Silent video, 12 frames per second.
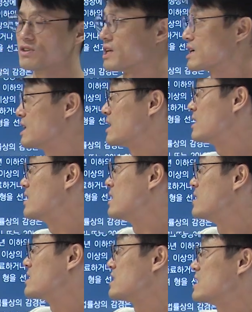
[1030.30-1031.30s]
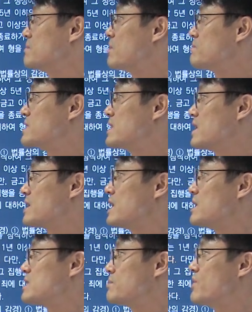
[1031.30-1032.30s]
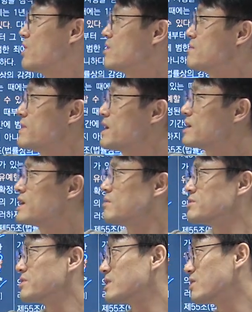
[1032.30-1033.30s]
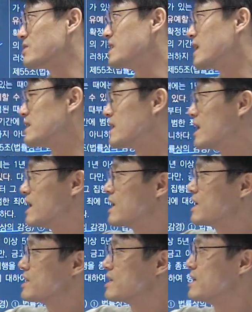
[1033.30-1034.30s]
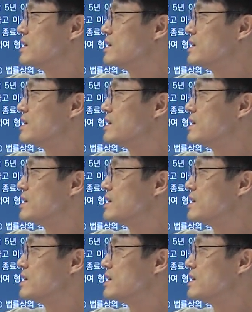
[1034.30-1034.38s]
거니까 이법 재량이 명백히 벗어난 것이 아니라